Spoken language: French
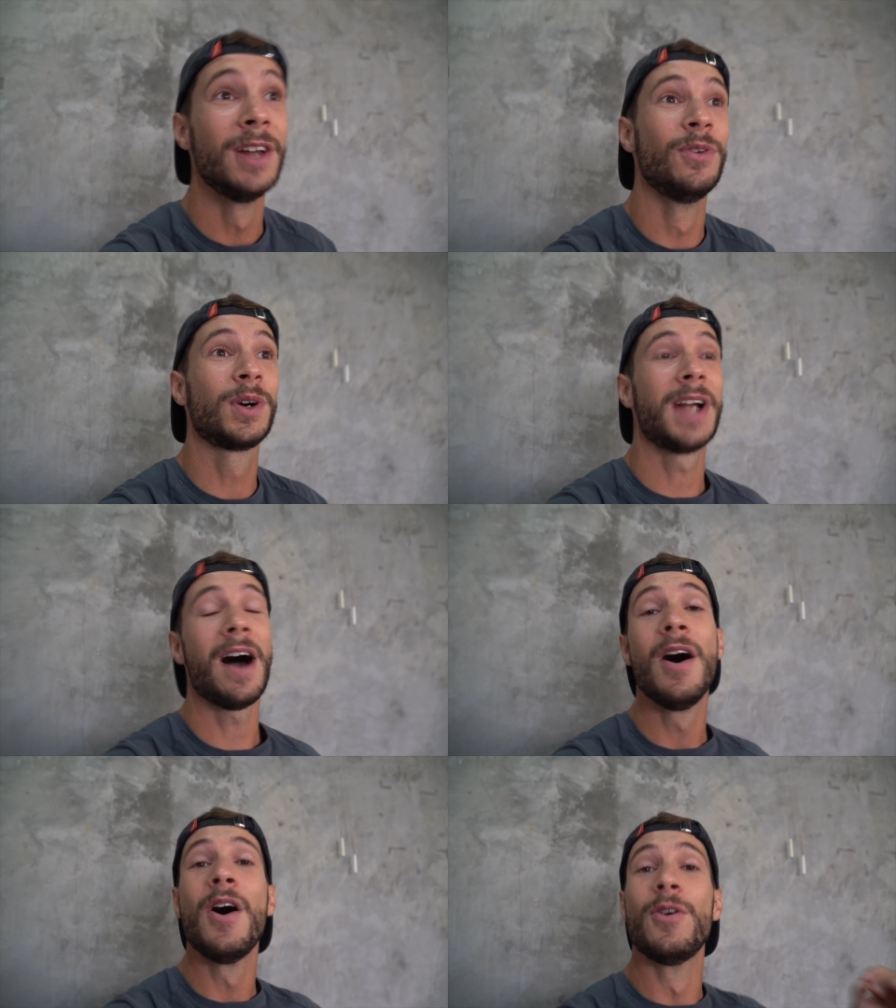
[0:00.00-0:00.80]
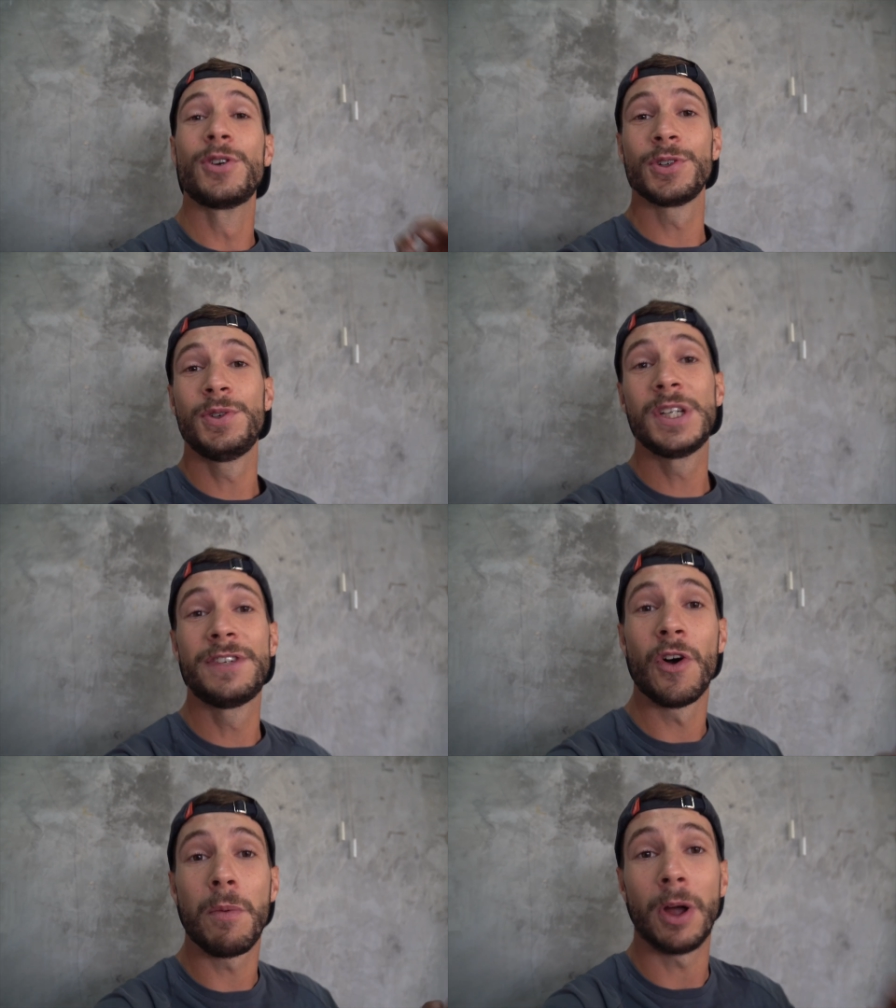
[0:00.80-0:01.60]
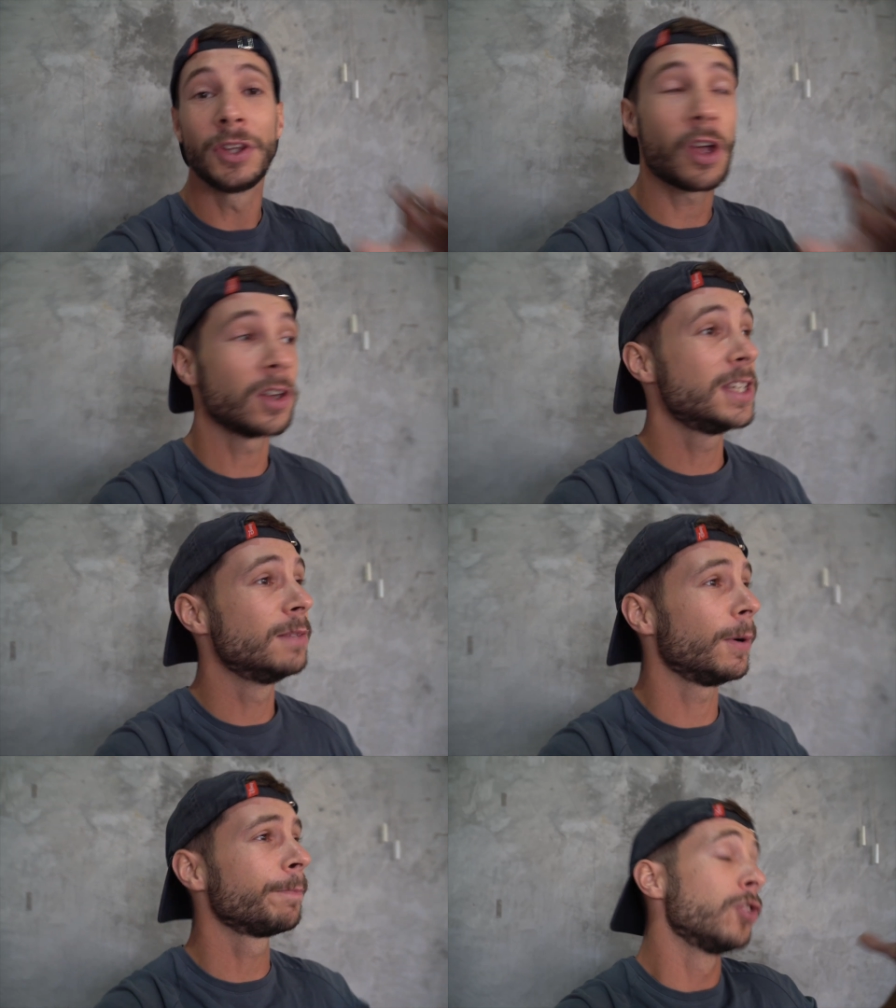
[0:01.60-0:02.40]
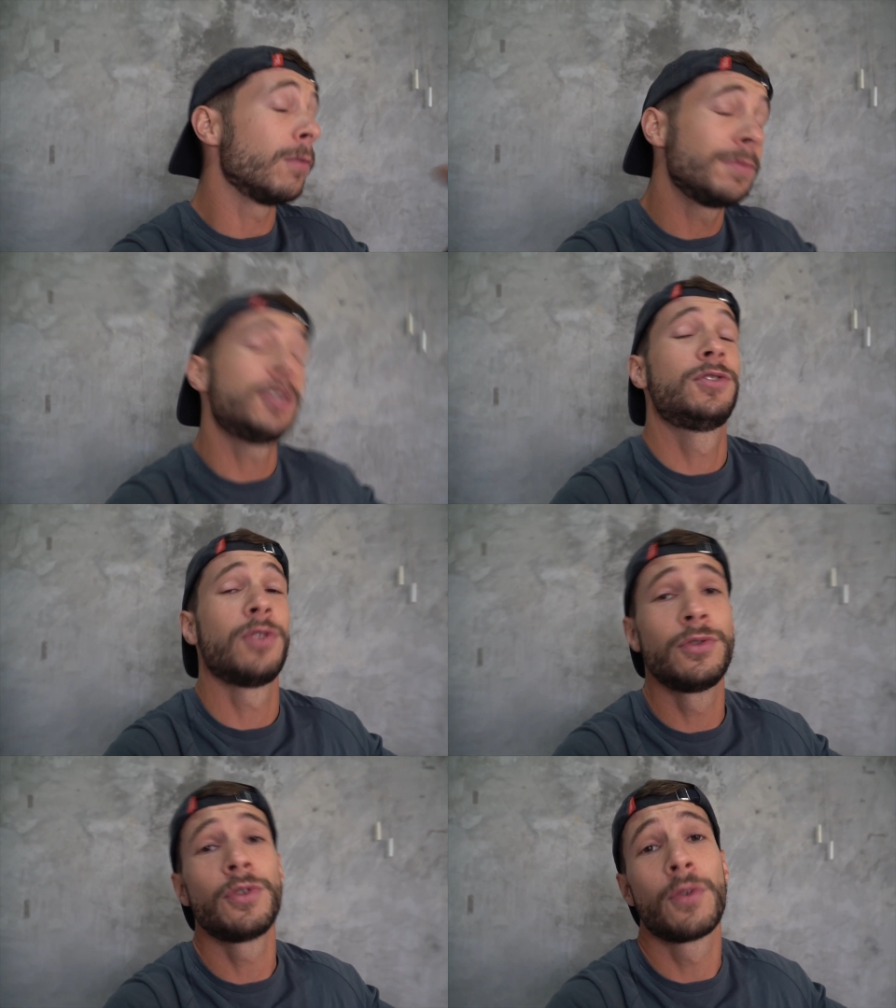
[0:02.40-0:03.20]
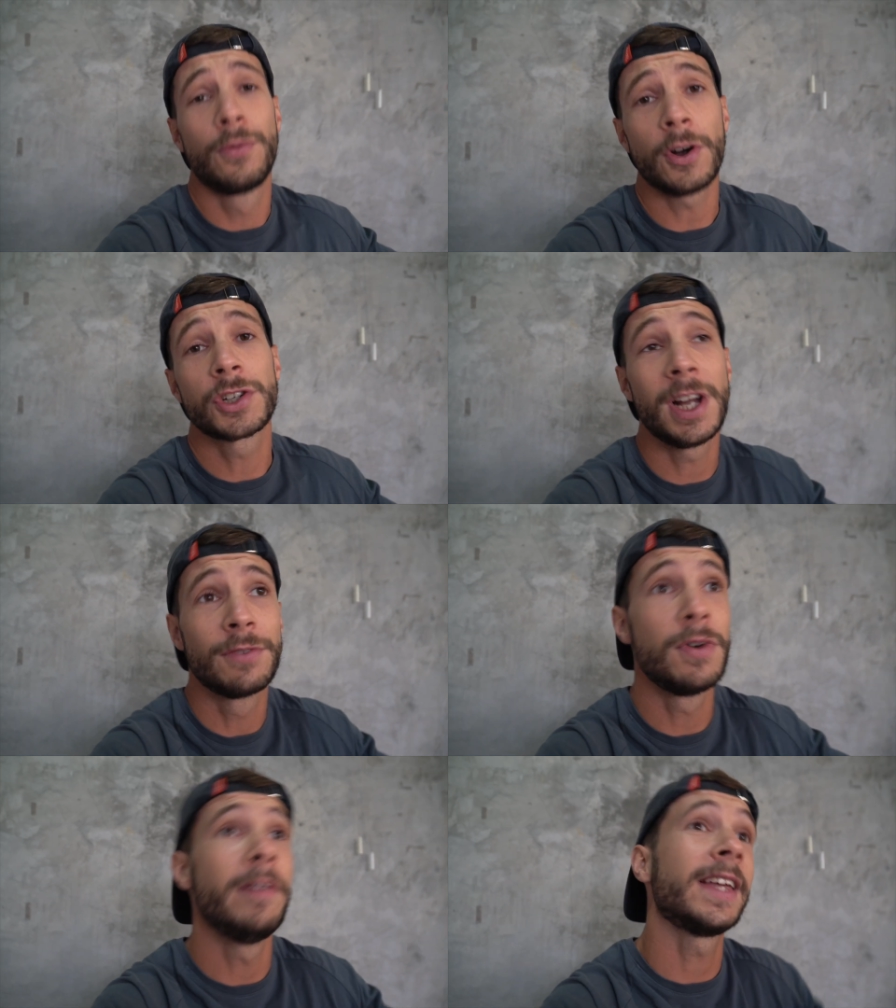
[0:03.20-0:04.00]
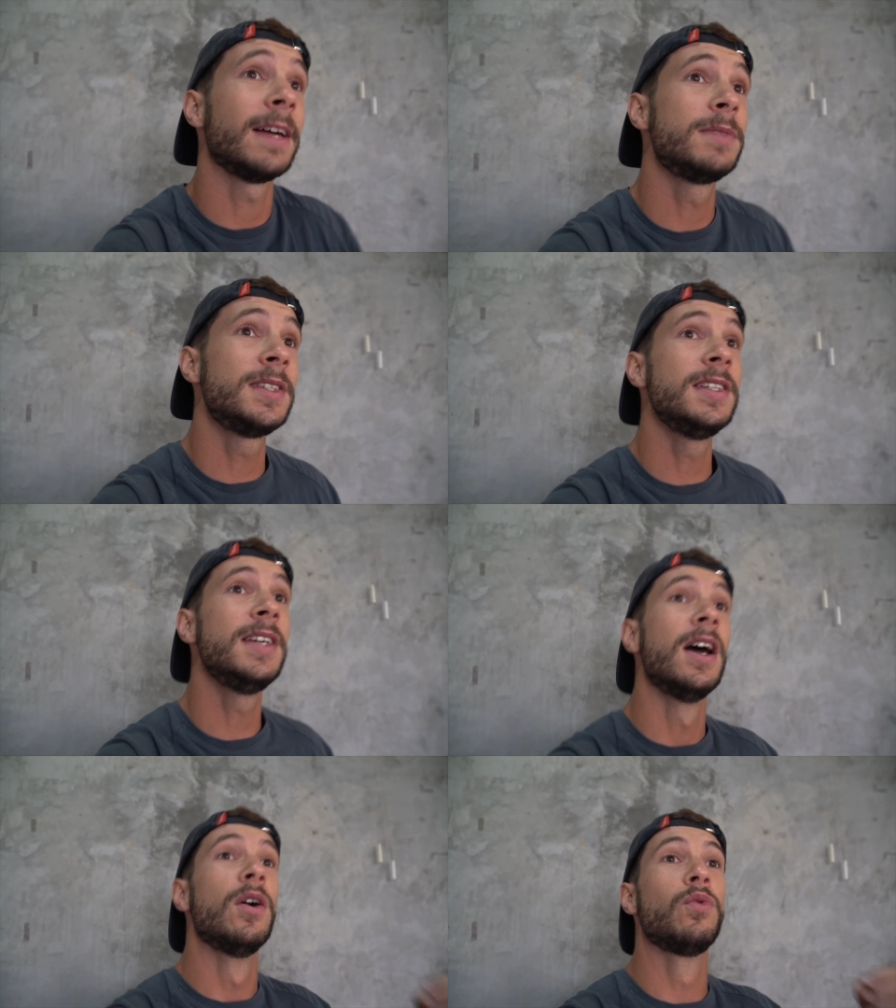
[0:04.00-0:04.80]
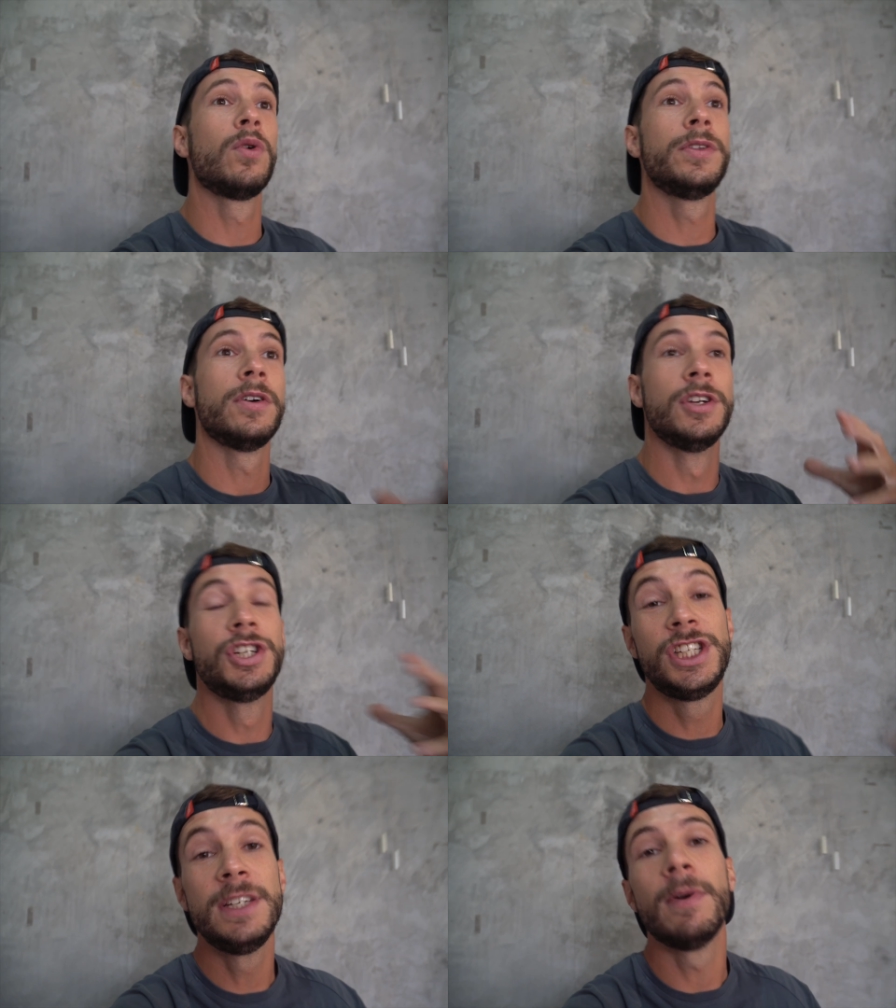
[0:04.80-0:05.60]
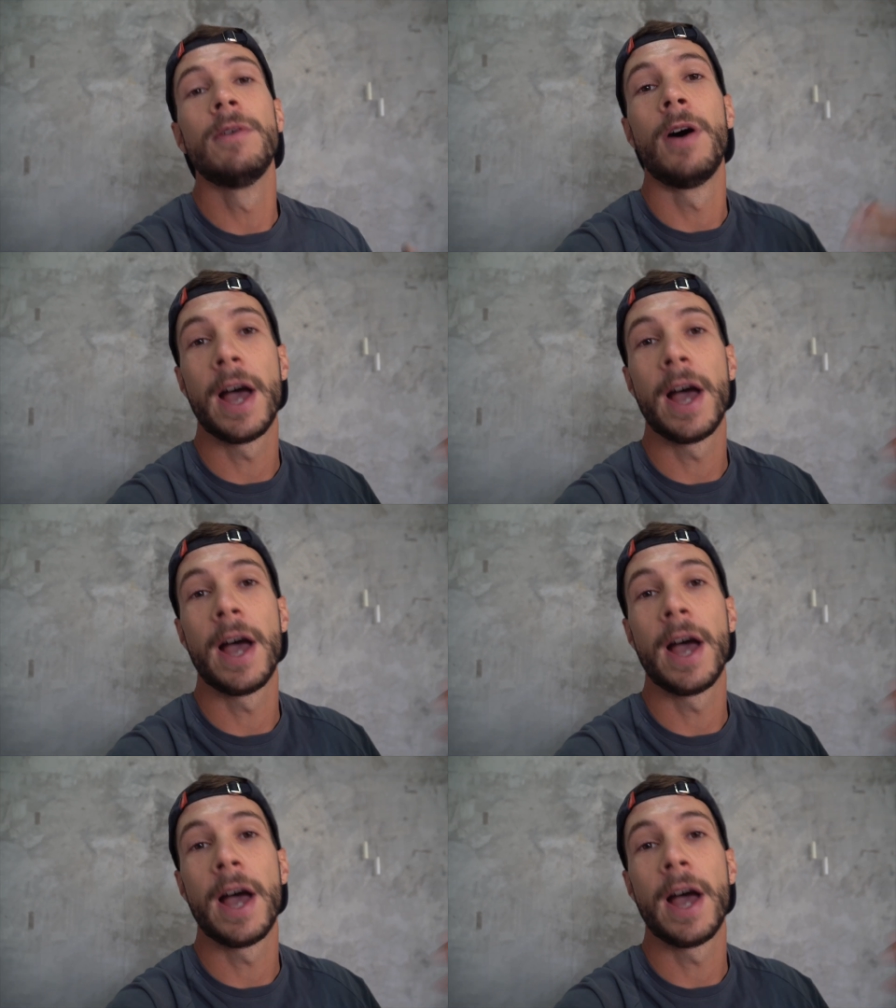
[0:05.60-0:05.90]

Donc là, aujourd'hui, je vais reprendre tranquillement dans ma petite zone de confort, je l'avoue, avec un petit road gym euh,